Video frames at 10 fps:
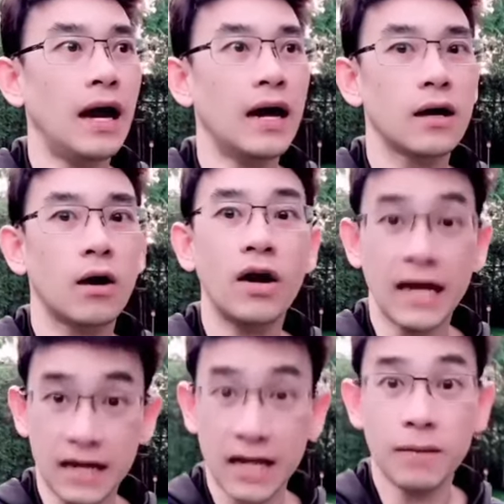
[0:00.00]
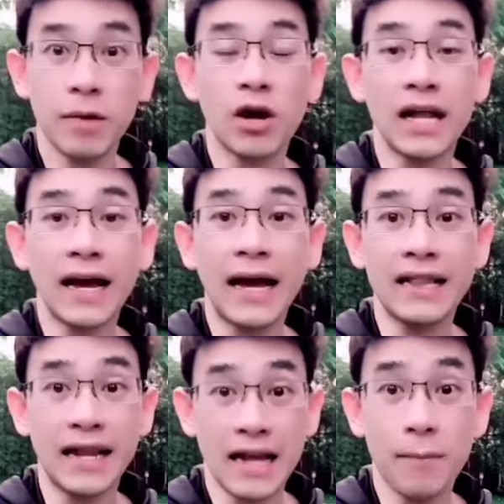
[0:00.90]
ก็ยังแนะนำให้ออกกำลังกาย
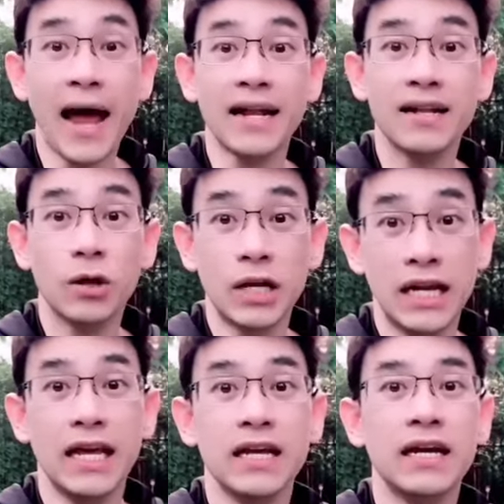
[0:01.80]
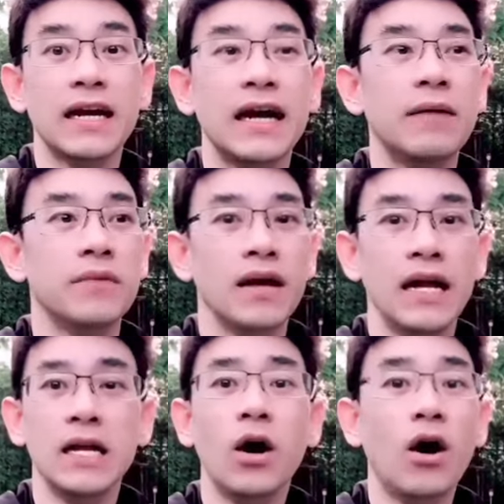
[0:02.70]
แต่ในบ้านเท่านั้นเองนะครับอั
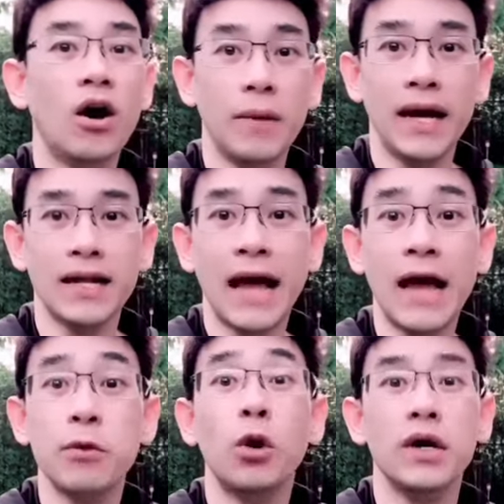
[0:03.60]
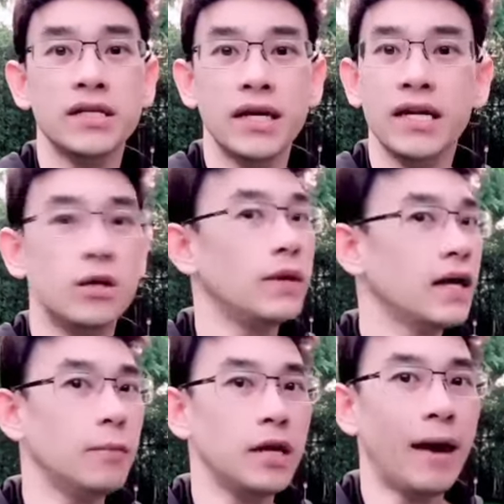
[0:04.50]
นนี้ก็ออกมาถ่ายวิดีโอเฉยเดี๋ยวจะวิ่ง
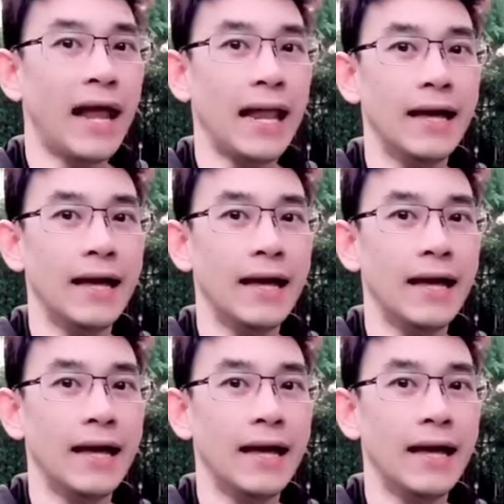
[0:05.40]
เข้าไปในบ้านแหละ